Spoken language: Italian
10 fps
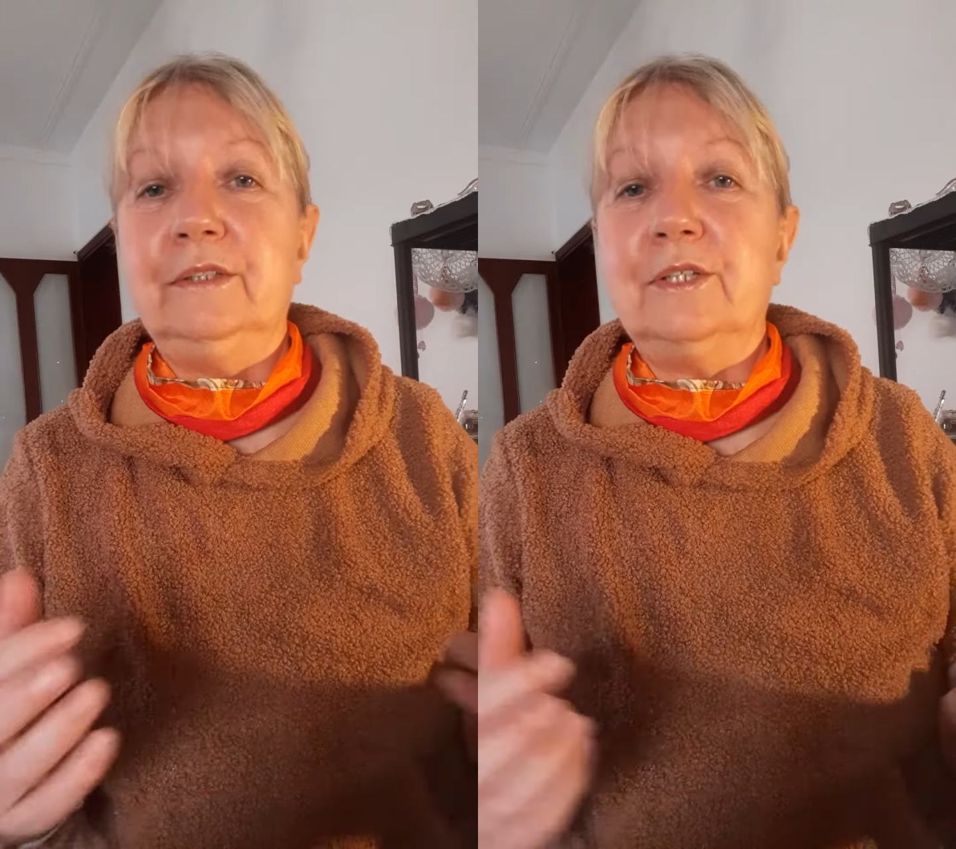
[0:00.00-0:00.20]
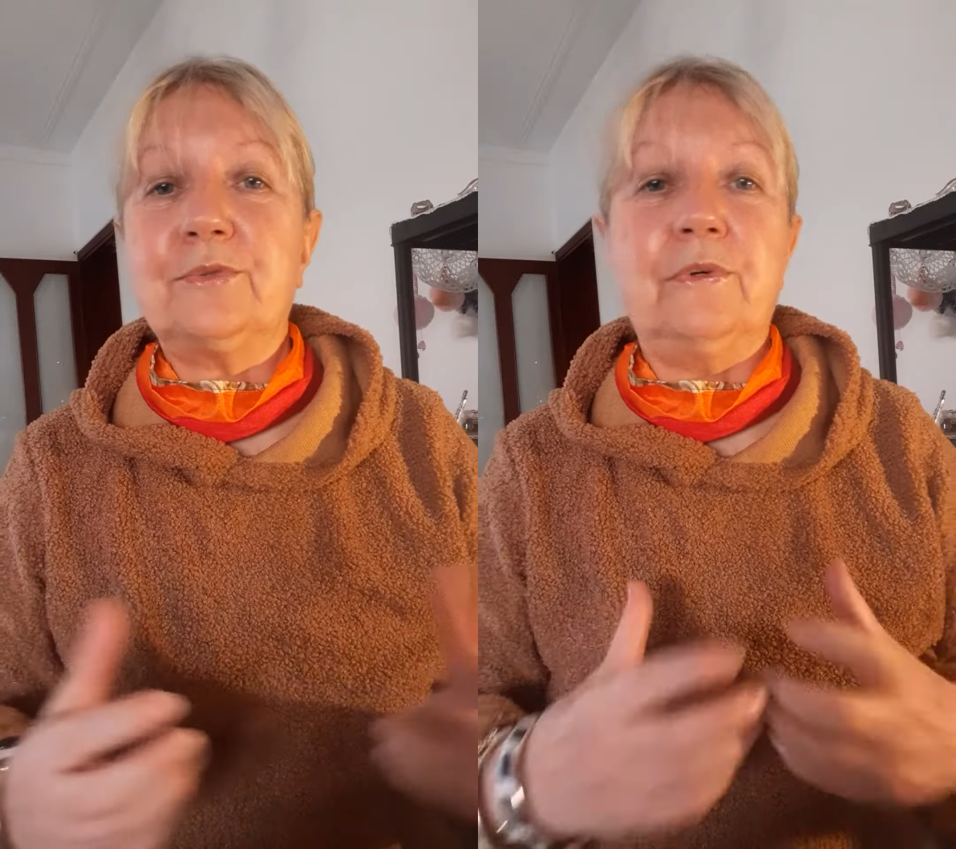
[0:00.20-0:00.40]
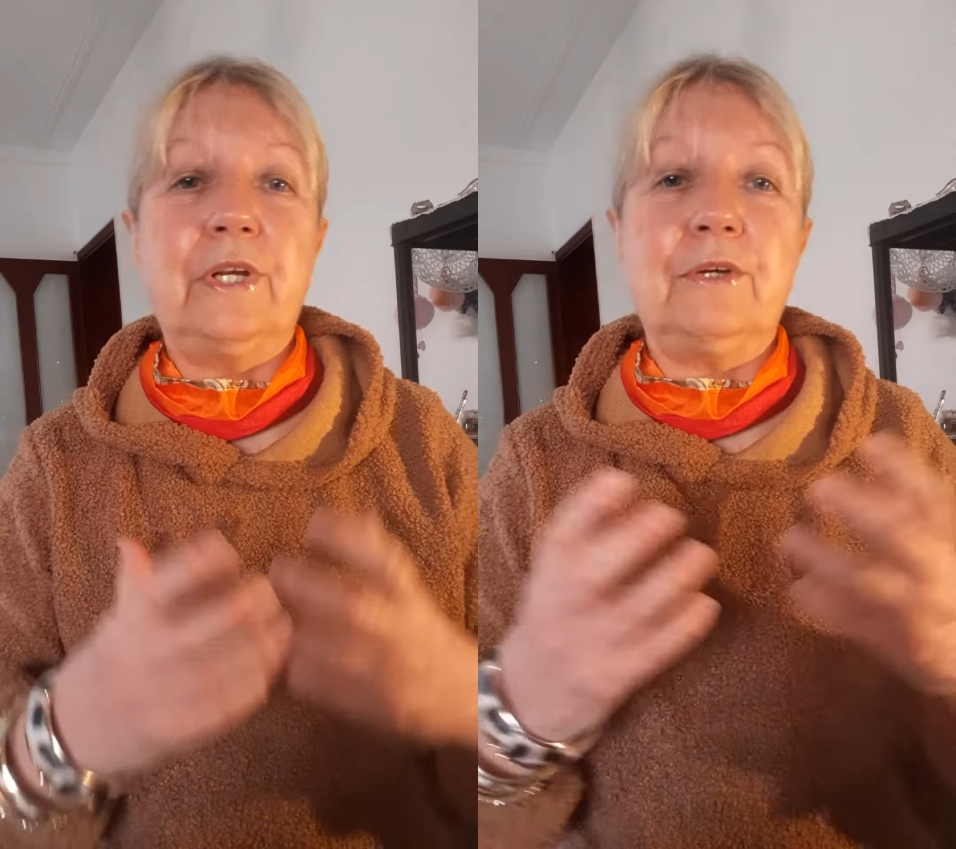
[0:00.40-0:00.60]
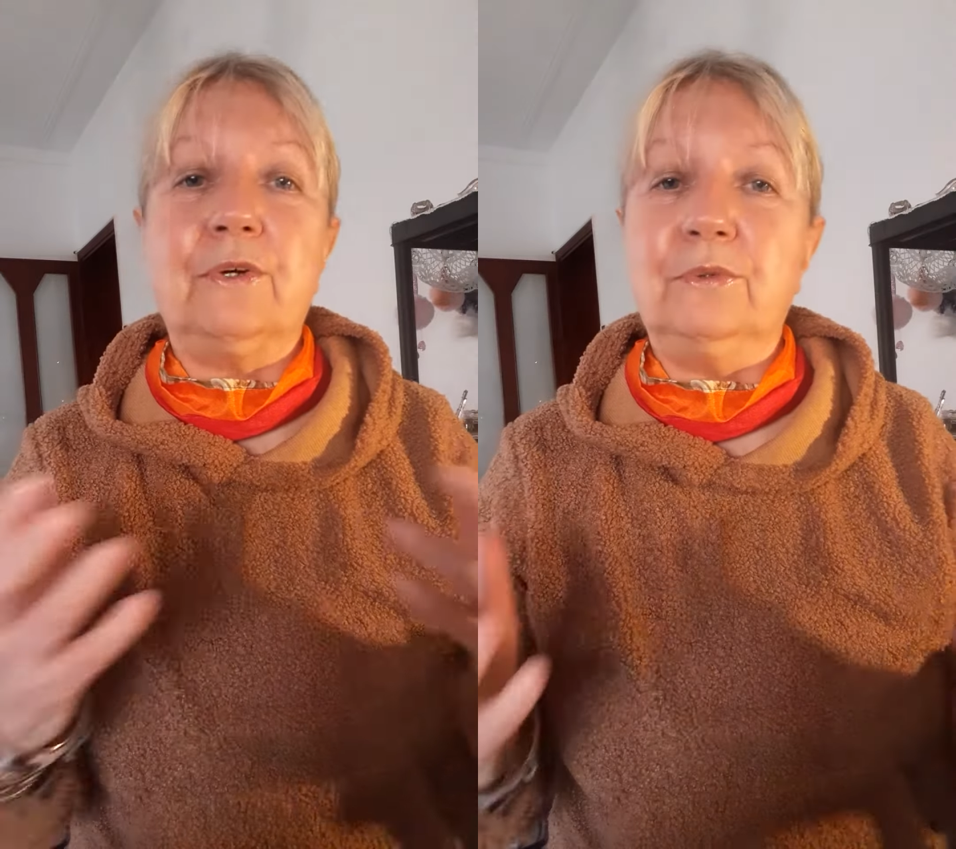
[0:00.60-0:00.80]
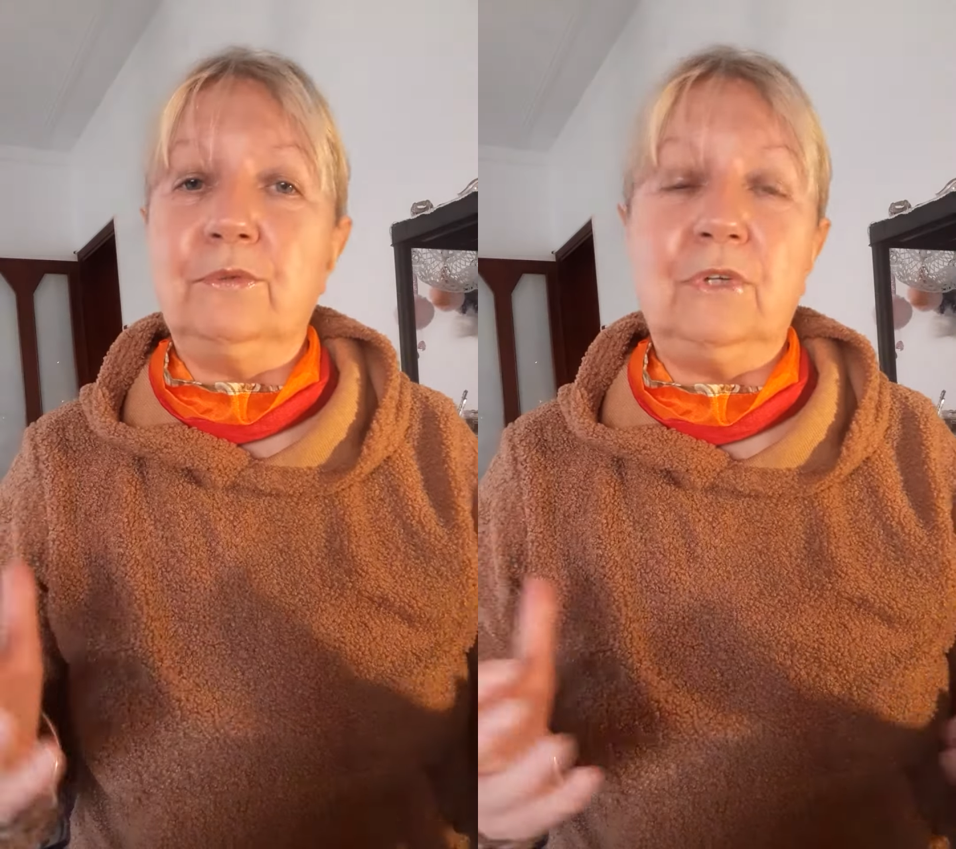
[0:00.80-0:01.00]
del suo
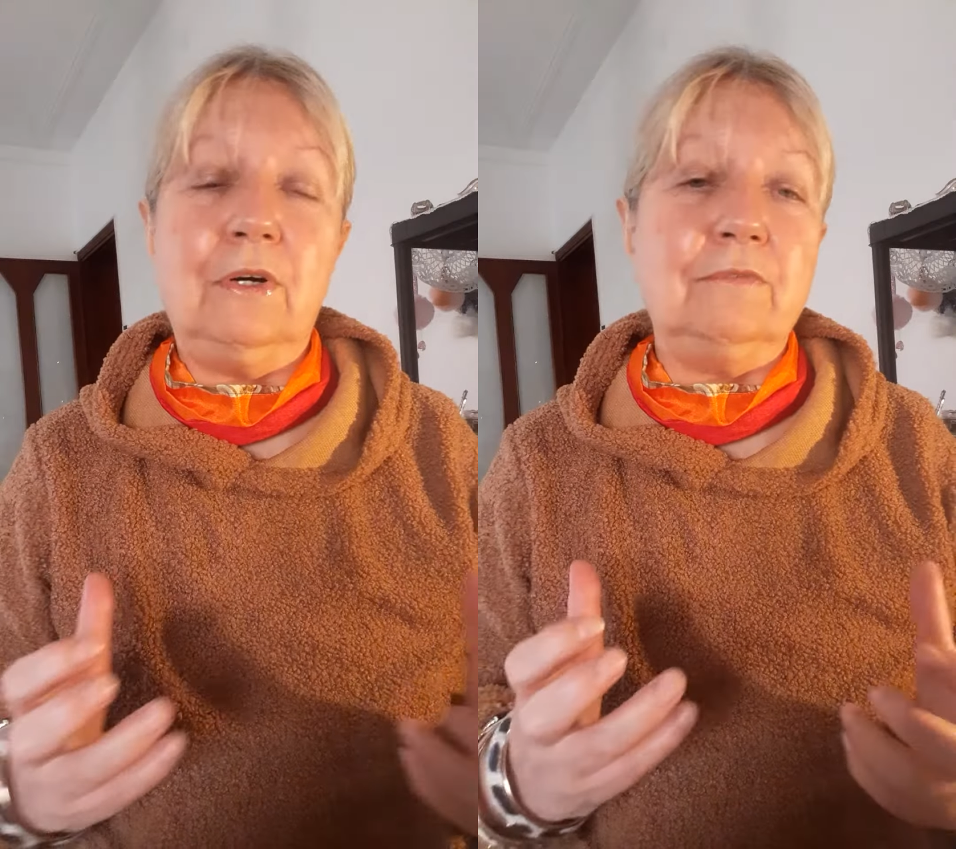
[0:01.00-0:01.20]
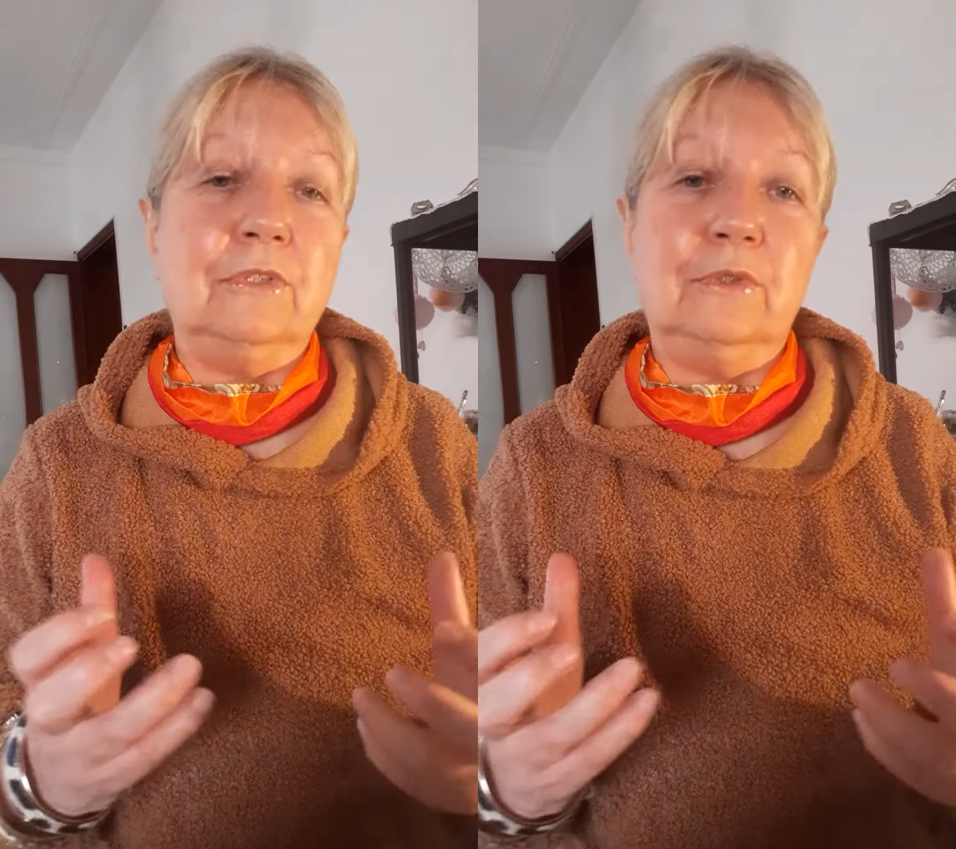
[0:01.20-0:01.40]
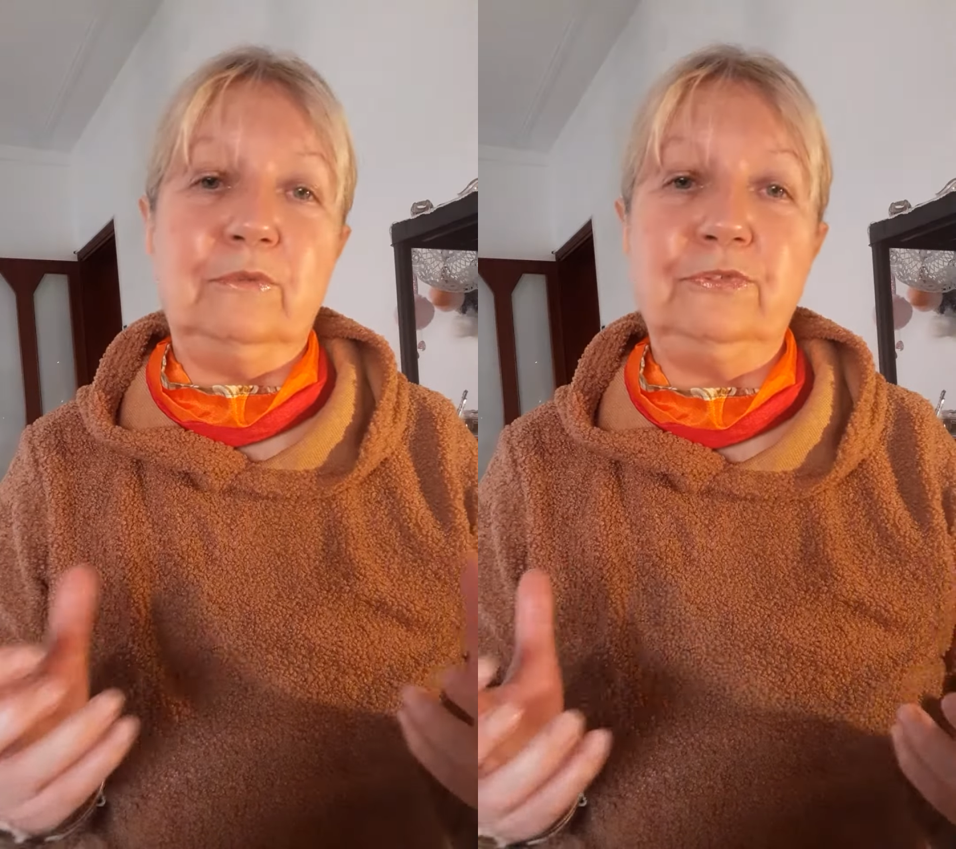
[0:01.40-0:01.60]
ricco nuovo